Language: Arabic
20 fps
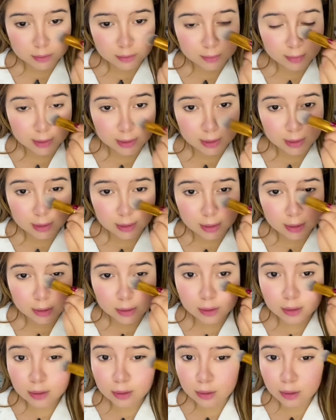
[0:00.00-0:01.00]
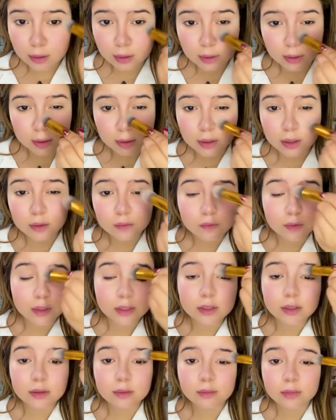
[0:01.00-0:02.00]
بحال هكا
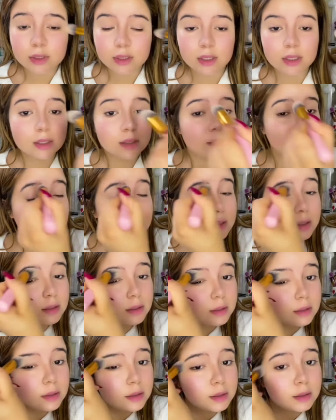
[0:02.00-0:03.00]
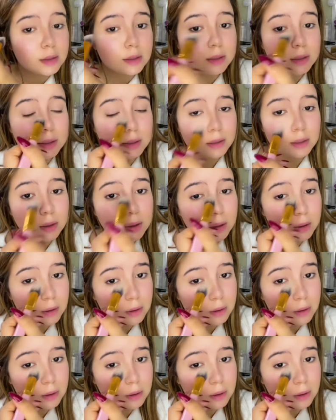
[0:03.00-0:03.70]
غنفيكسي مزيان هنايا